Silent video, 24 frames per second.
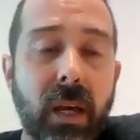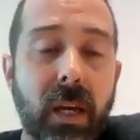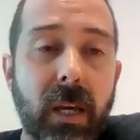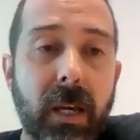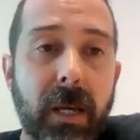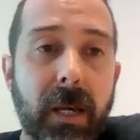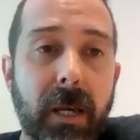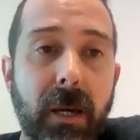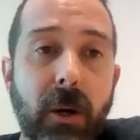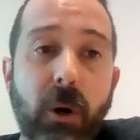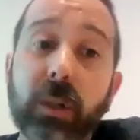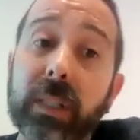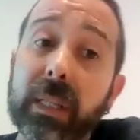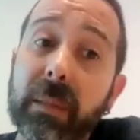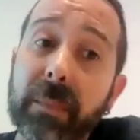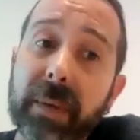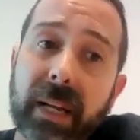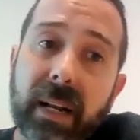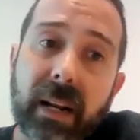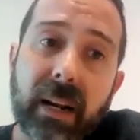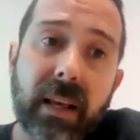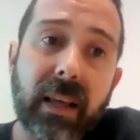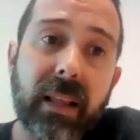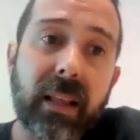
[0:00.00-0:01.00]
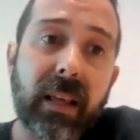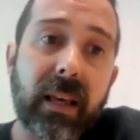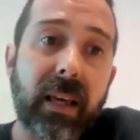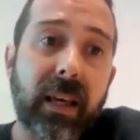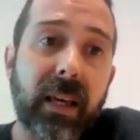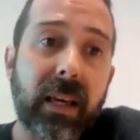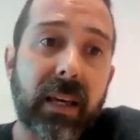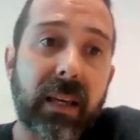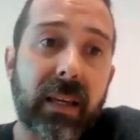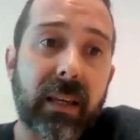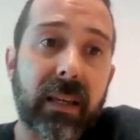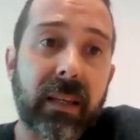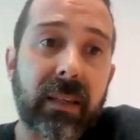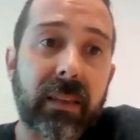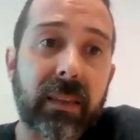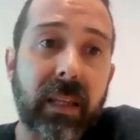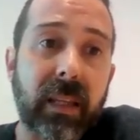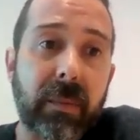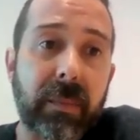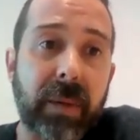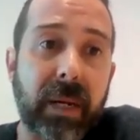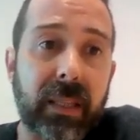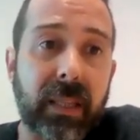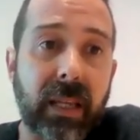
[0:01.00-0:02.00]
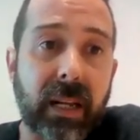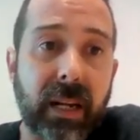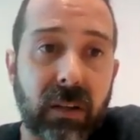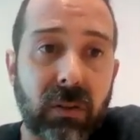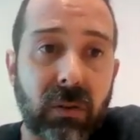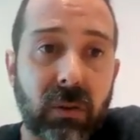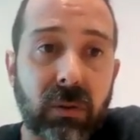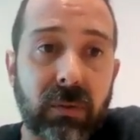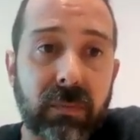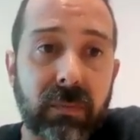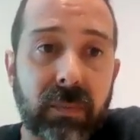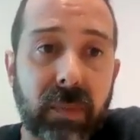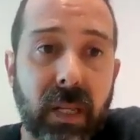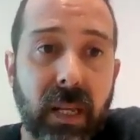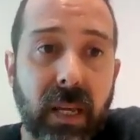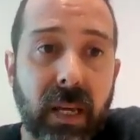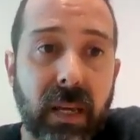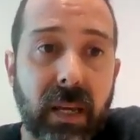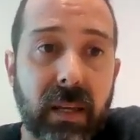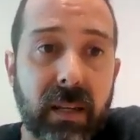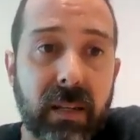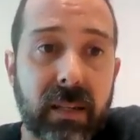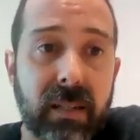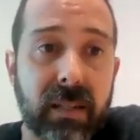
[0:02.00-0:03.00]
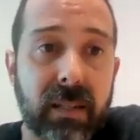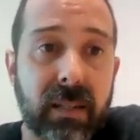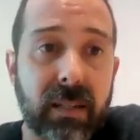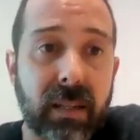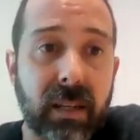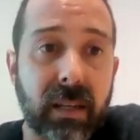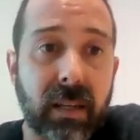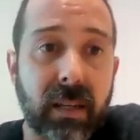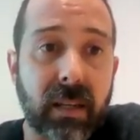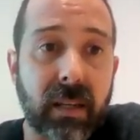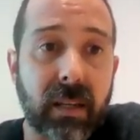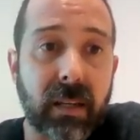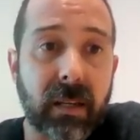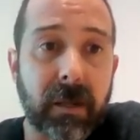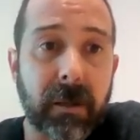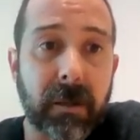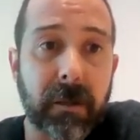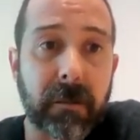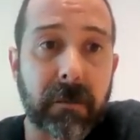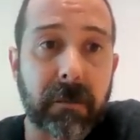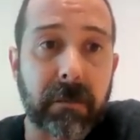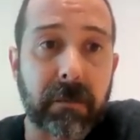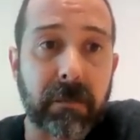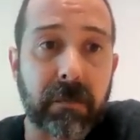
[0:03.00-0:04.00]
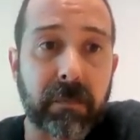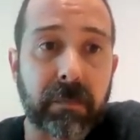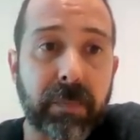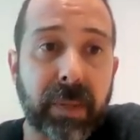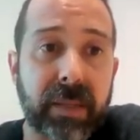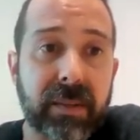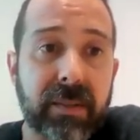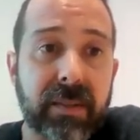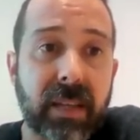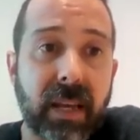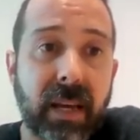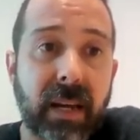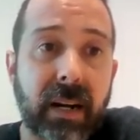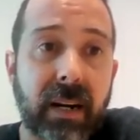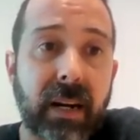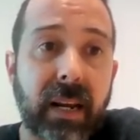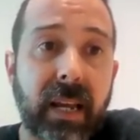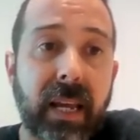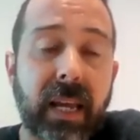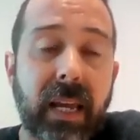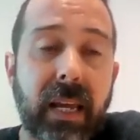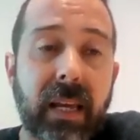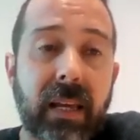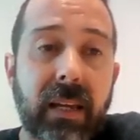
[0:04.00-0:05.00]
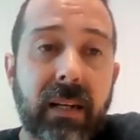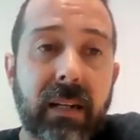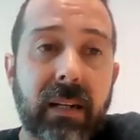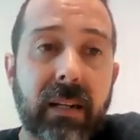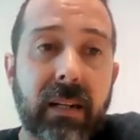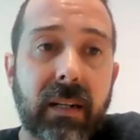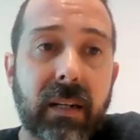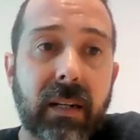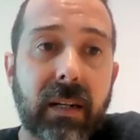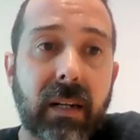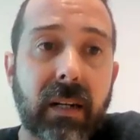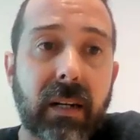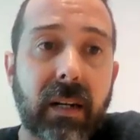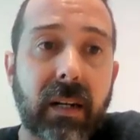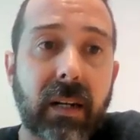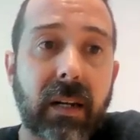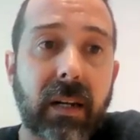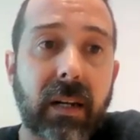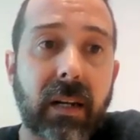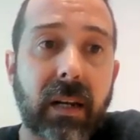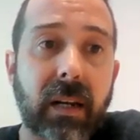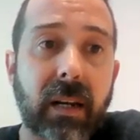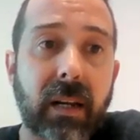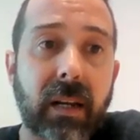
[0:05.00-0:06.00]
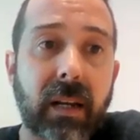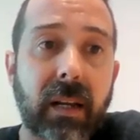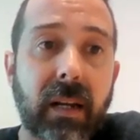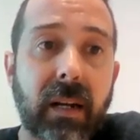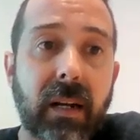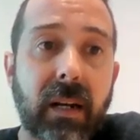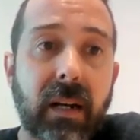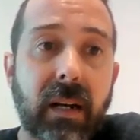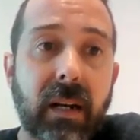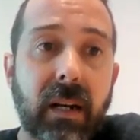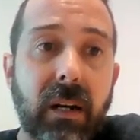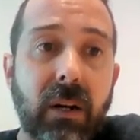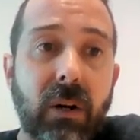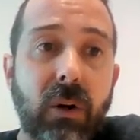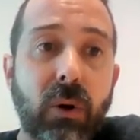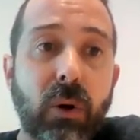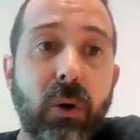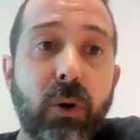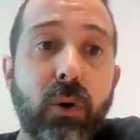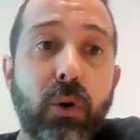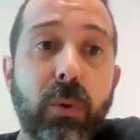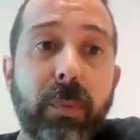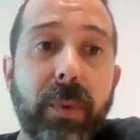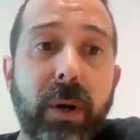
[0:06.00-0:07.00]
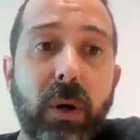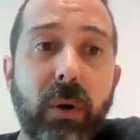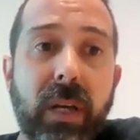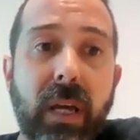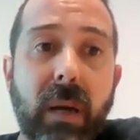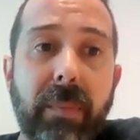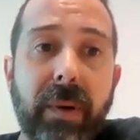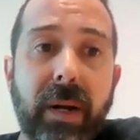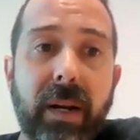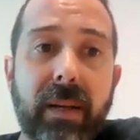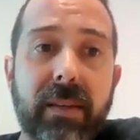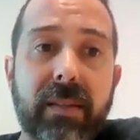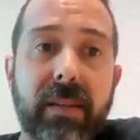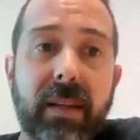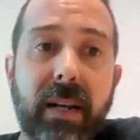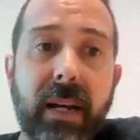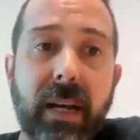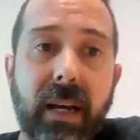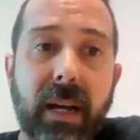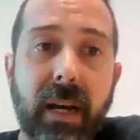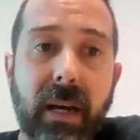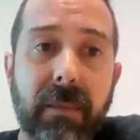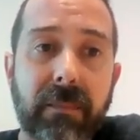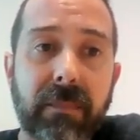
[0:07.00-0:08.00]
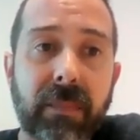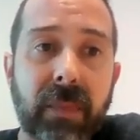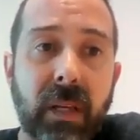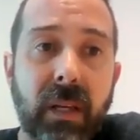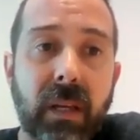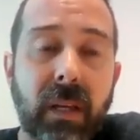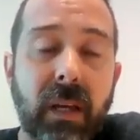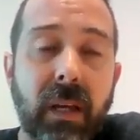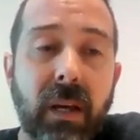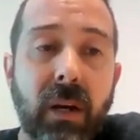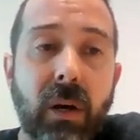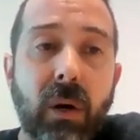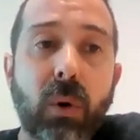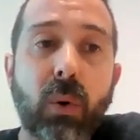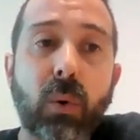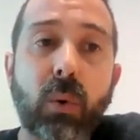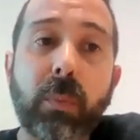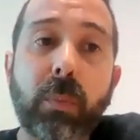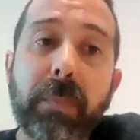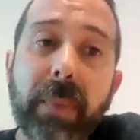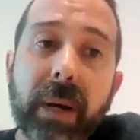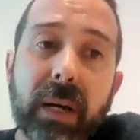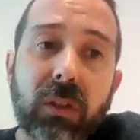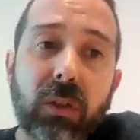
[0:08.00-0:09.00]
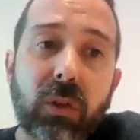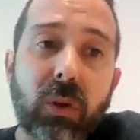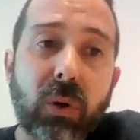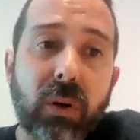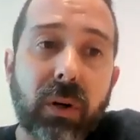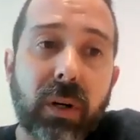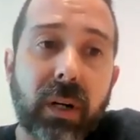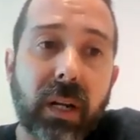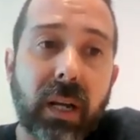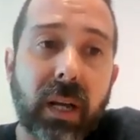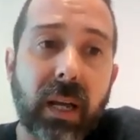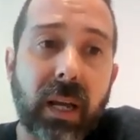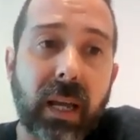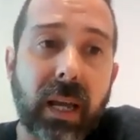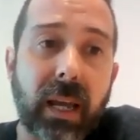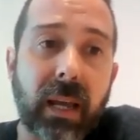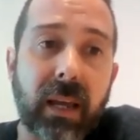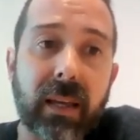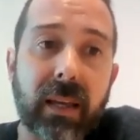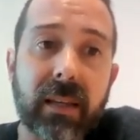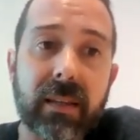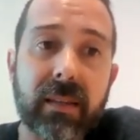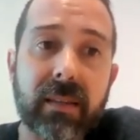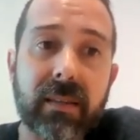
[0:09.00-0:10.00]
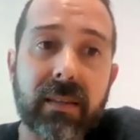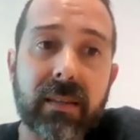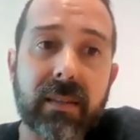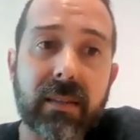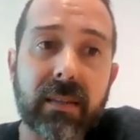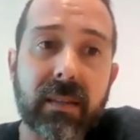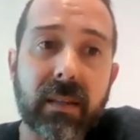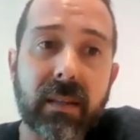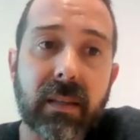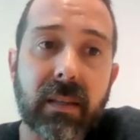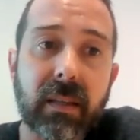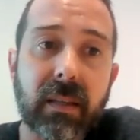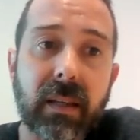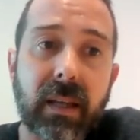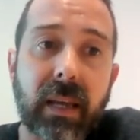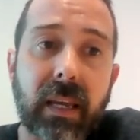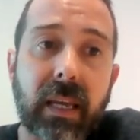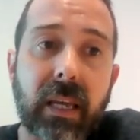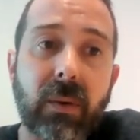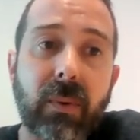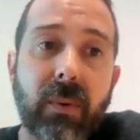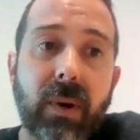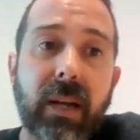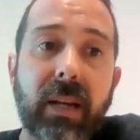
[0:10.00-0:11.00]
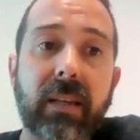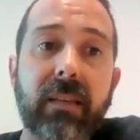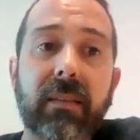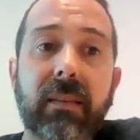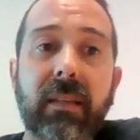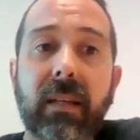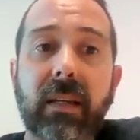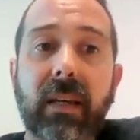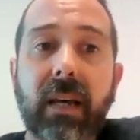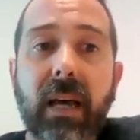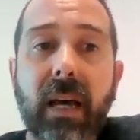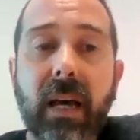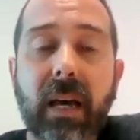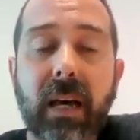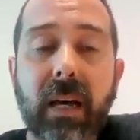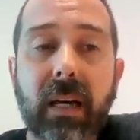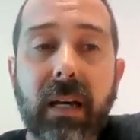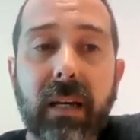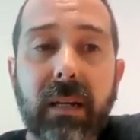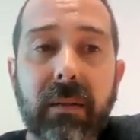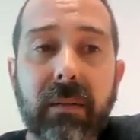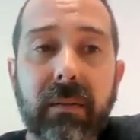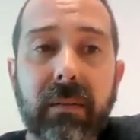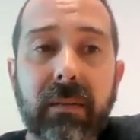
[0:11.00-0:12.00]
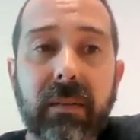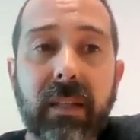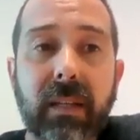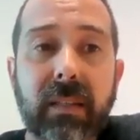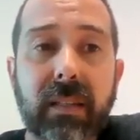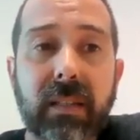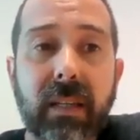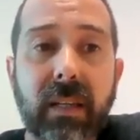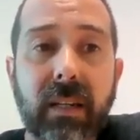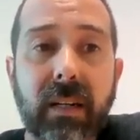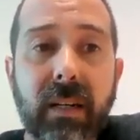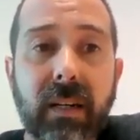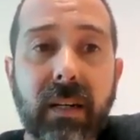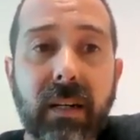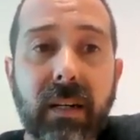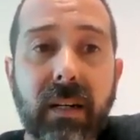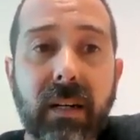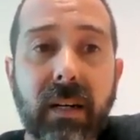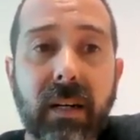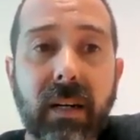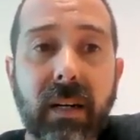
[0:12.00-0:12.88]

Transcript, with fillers: Eh, otra manera de interpretar esto es eh, pensar en los números que aparecen acá. Un vector es equivalente a decir